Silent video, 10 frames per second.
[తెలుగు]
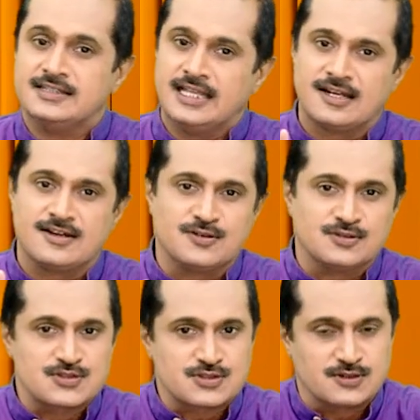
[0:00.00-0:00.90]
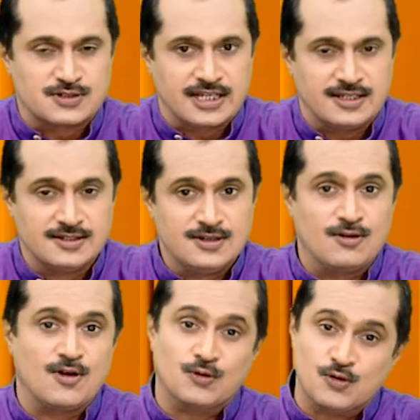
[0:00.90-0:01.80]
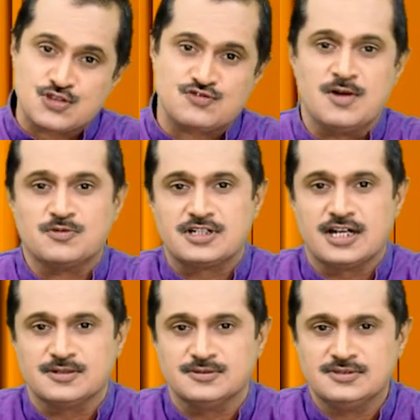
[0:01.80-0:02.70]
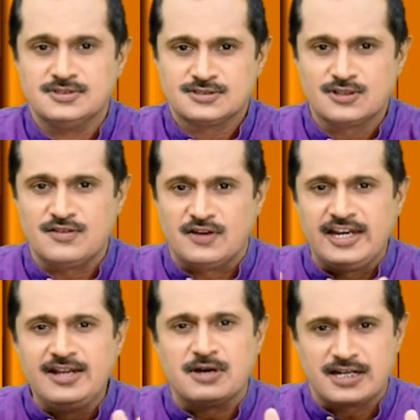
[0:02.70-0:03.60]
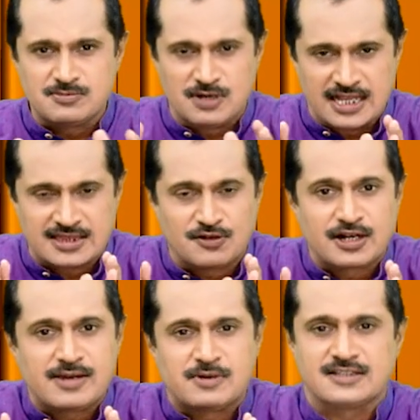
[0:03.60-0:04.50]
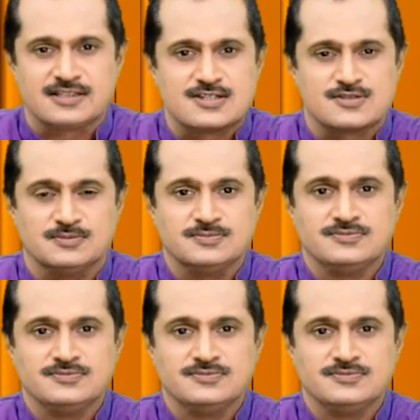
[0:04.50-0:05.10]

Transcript: నీలనంగు దుస్తులు ఉంటాయి ఒక గురుస్వామి ఉంటాడు సో ఇవన్నీ మనకి అంతవరకే మనకు తెలుసు